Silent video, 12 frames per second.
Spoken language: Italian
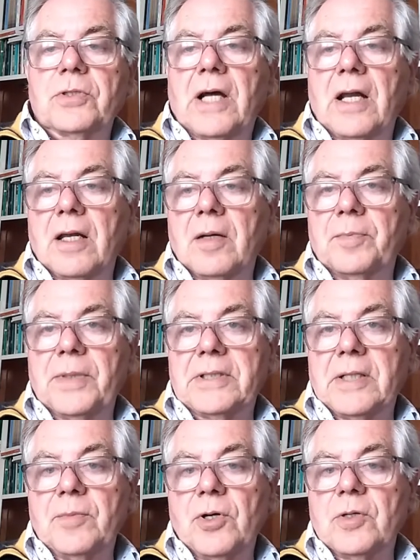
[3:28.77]
dal
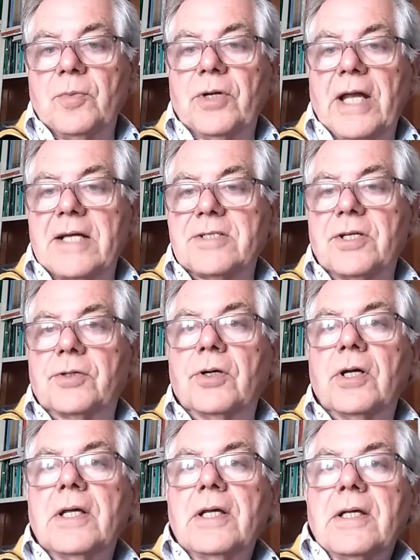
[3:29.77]
patrimonio monastico